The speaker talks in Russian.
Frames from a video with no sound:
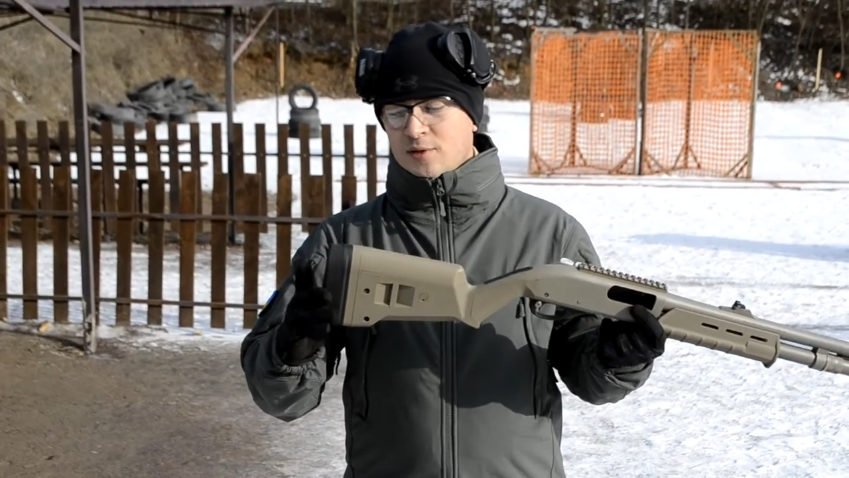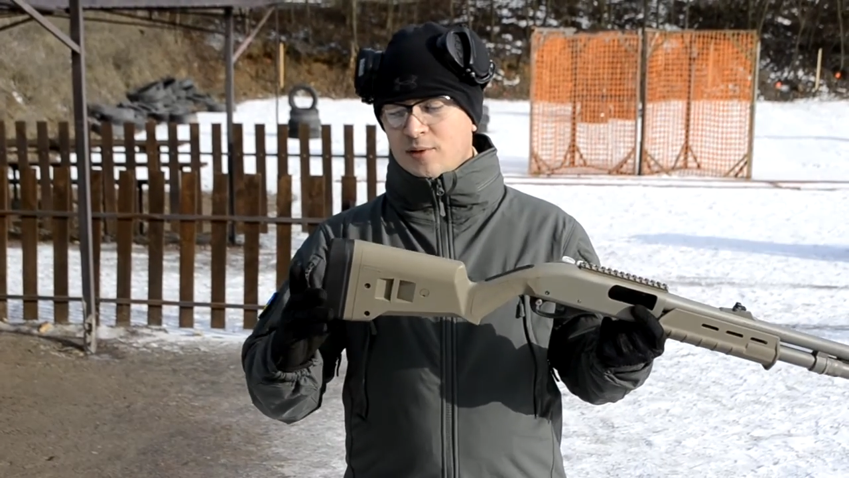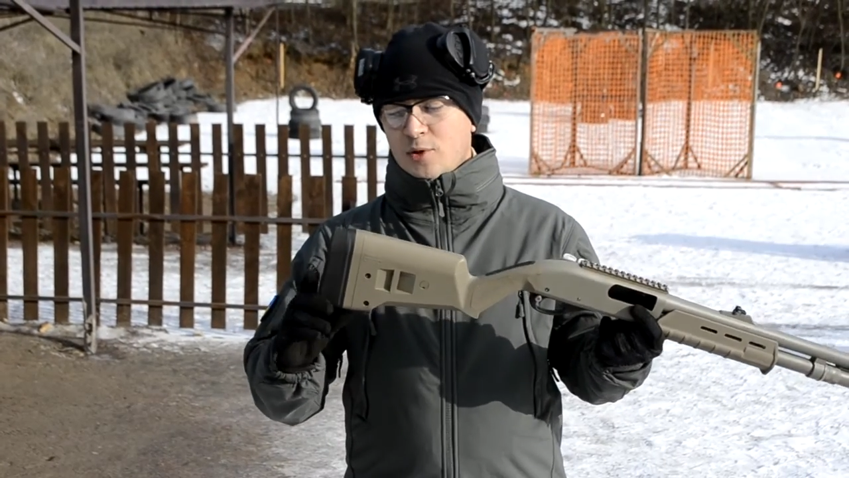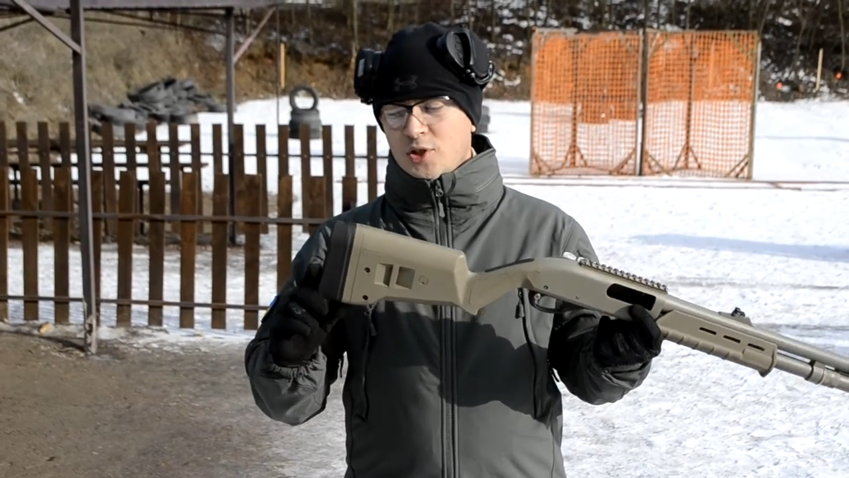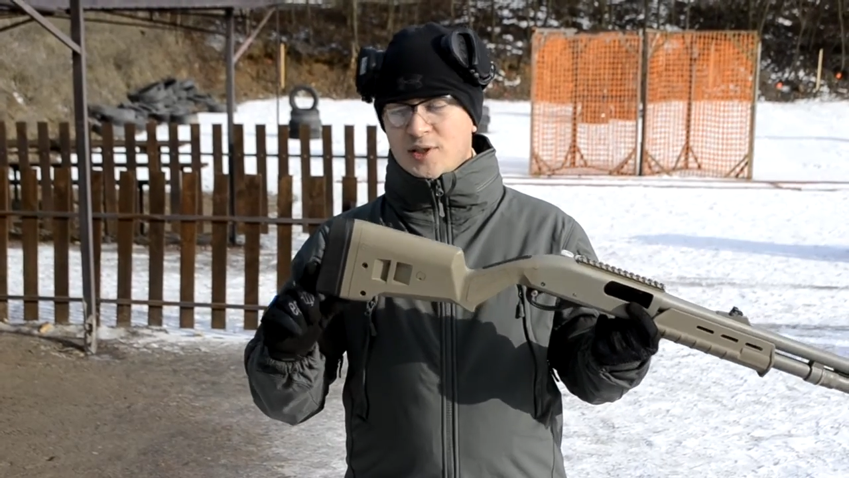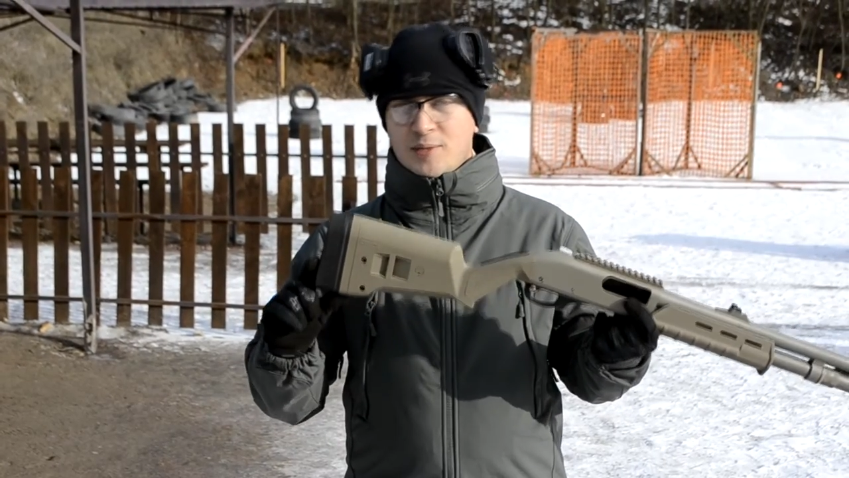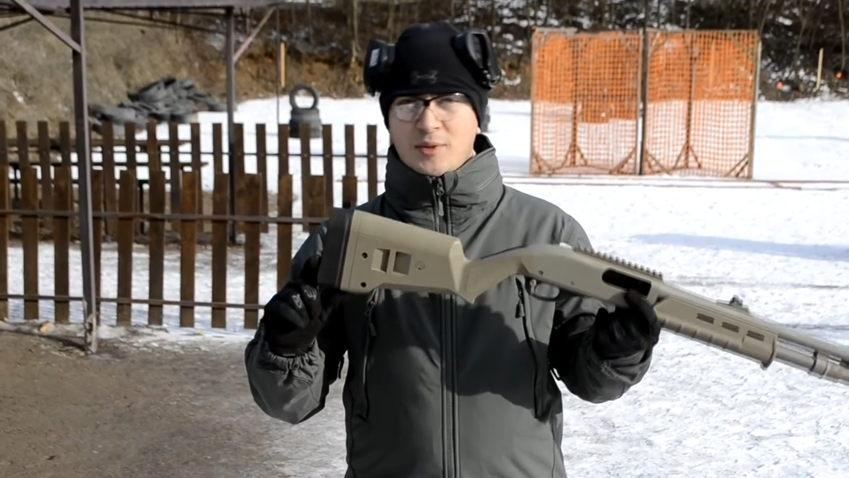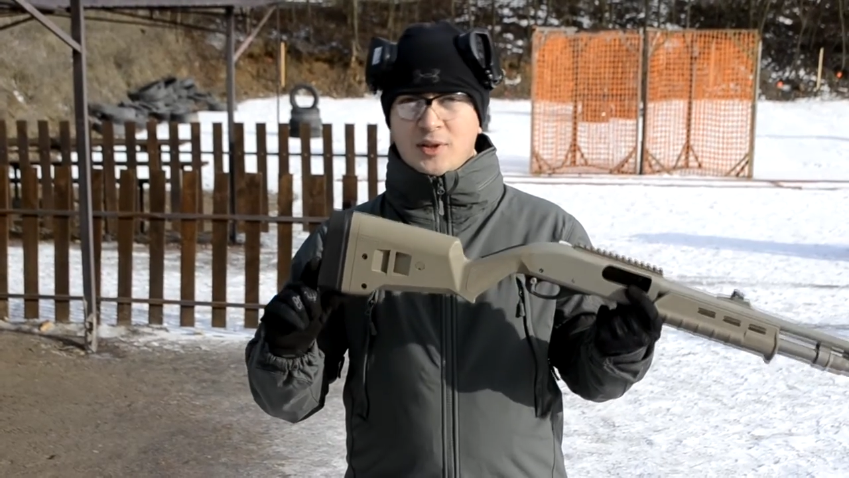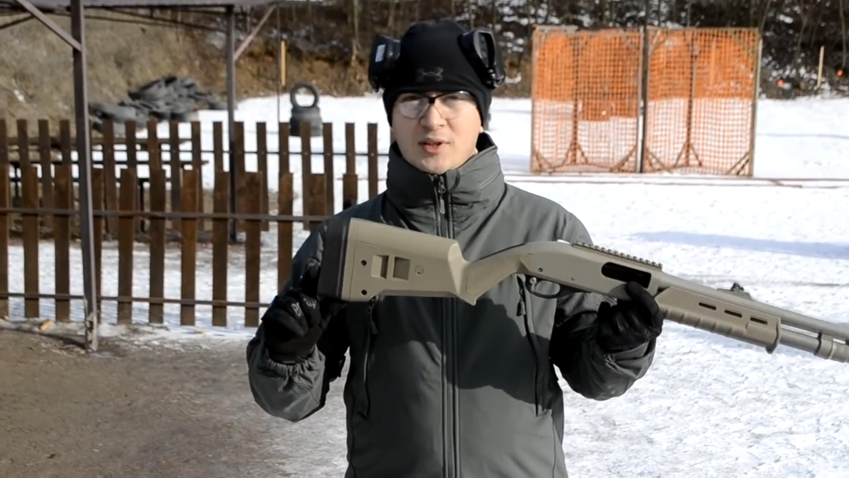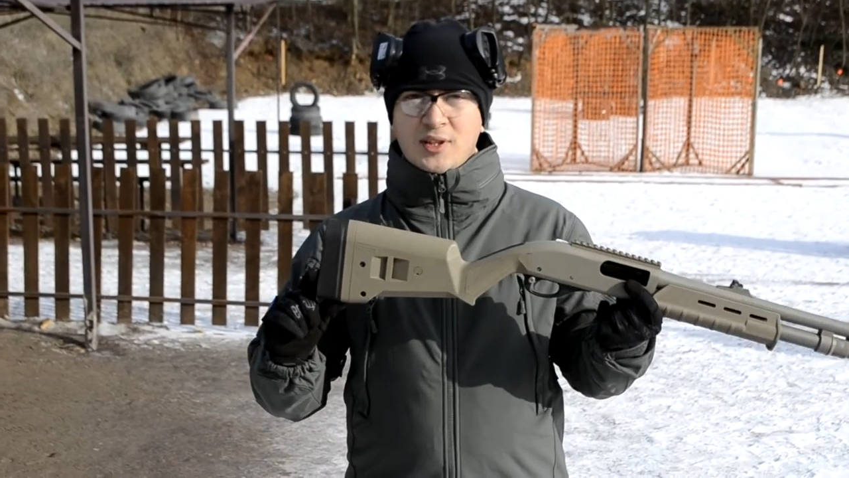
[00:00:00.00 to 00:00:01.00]
Вы можете
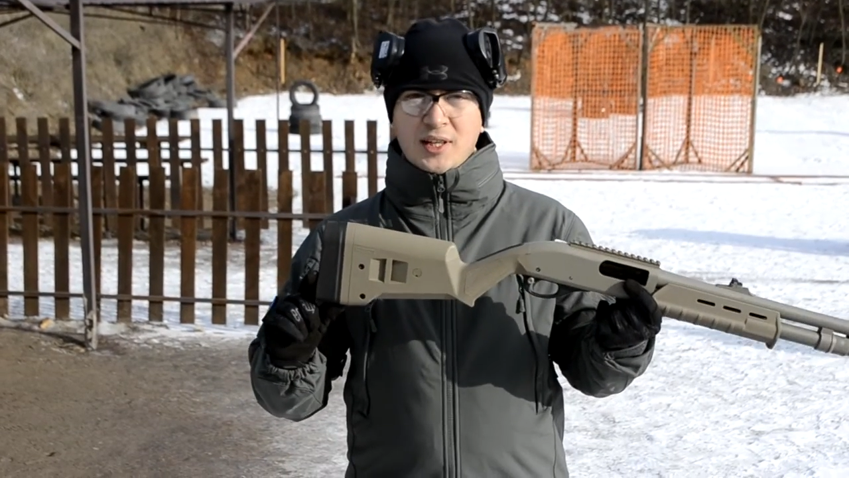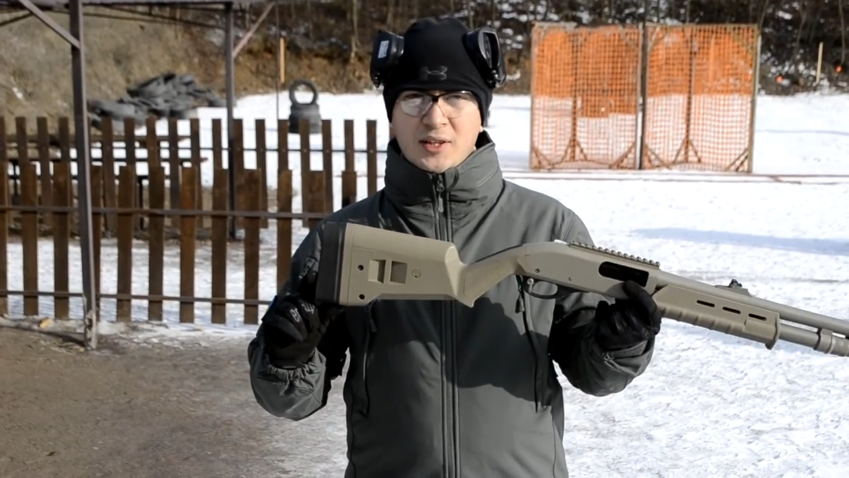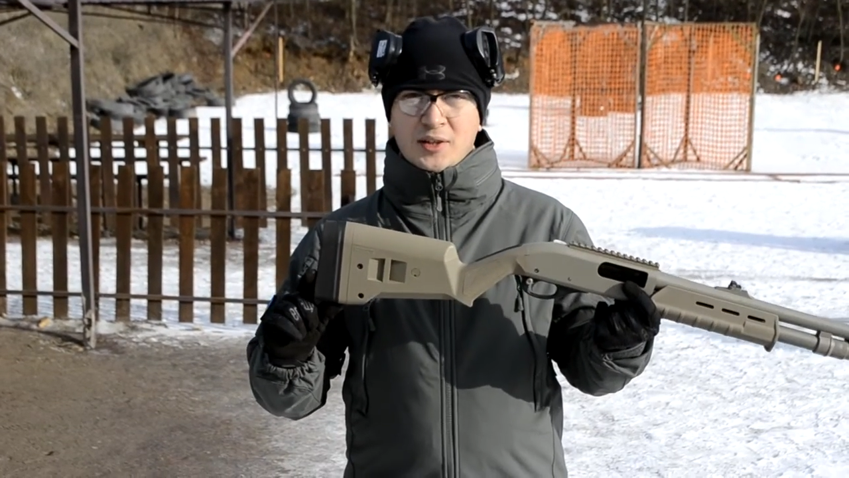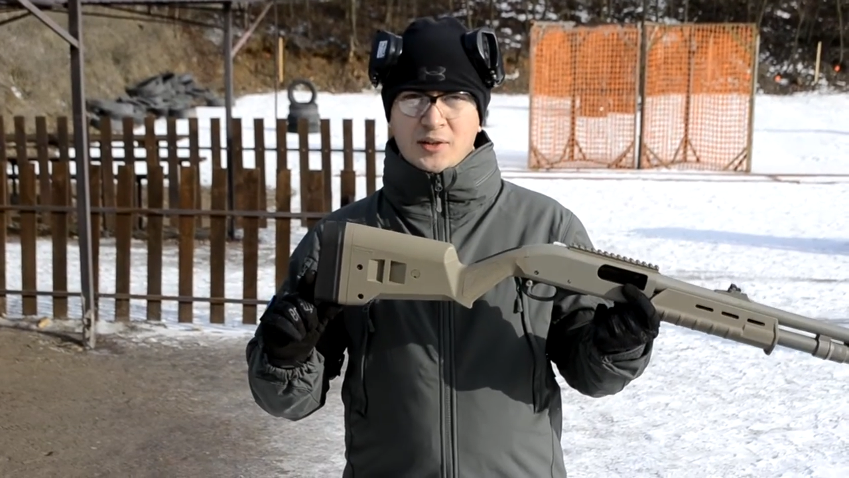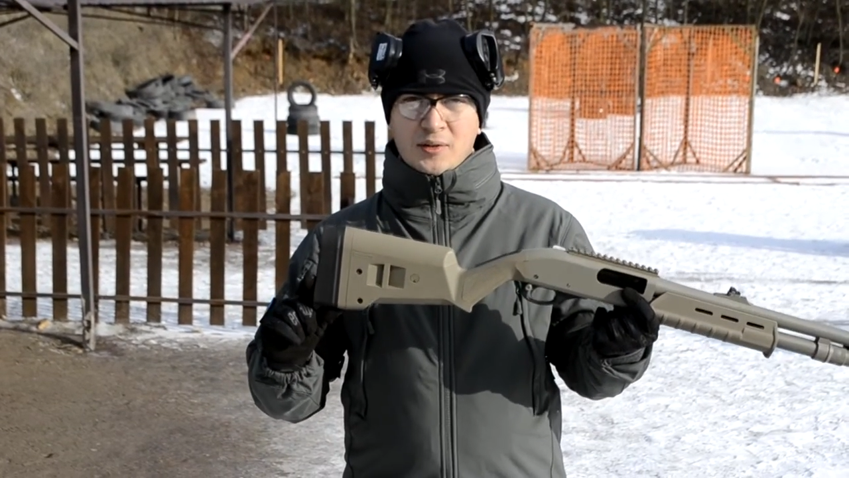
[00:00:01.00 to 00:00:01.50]
заменить тыльник,